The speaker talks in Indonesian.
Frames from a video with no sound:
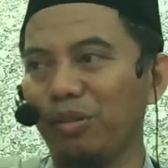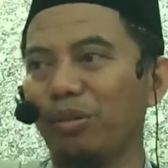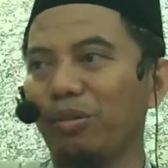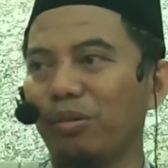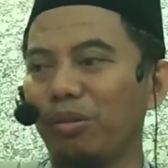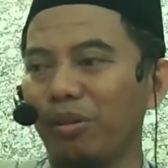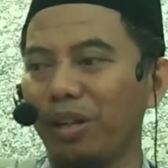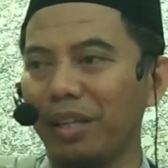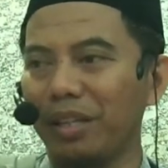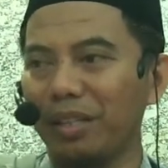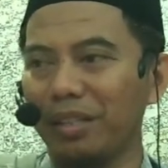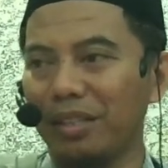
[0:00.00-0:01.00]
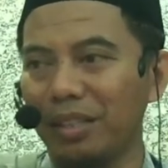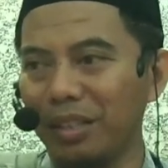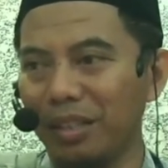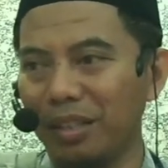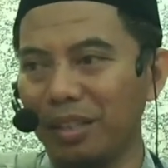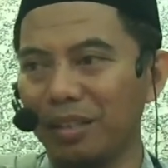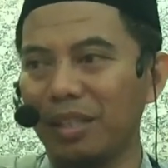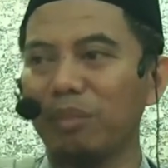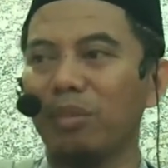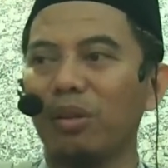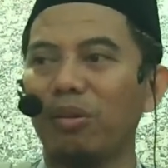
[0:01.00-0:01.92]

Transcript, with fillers: dulu kuliahnya di sini selama